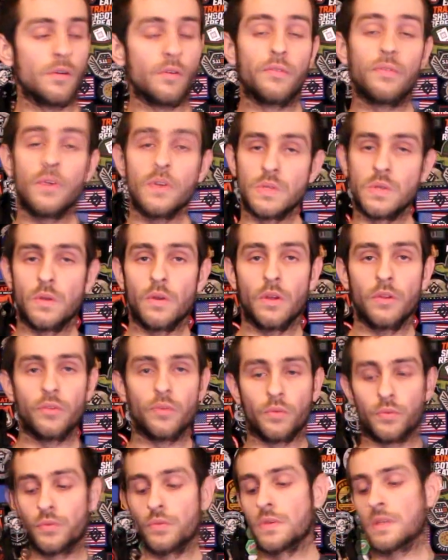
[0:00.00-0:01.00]
aux forces de
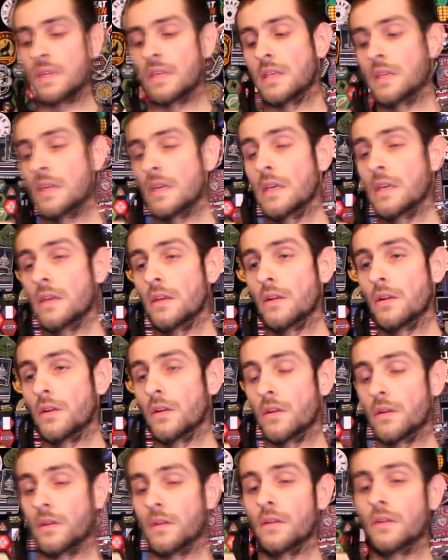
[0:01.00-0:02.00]
l'ordre, donc tout ce qui est
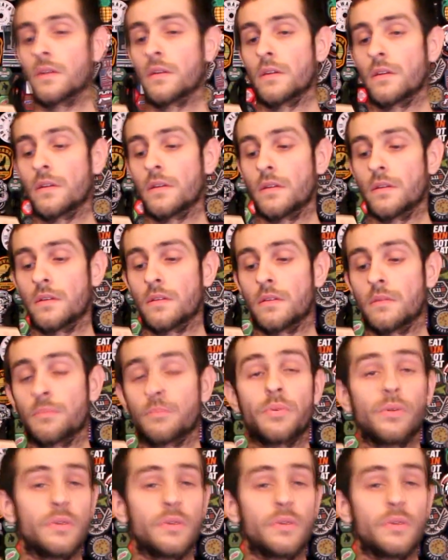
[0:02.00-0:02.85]
euh,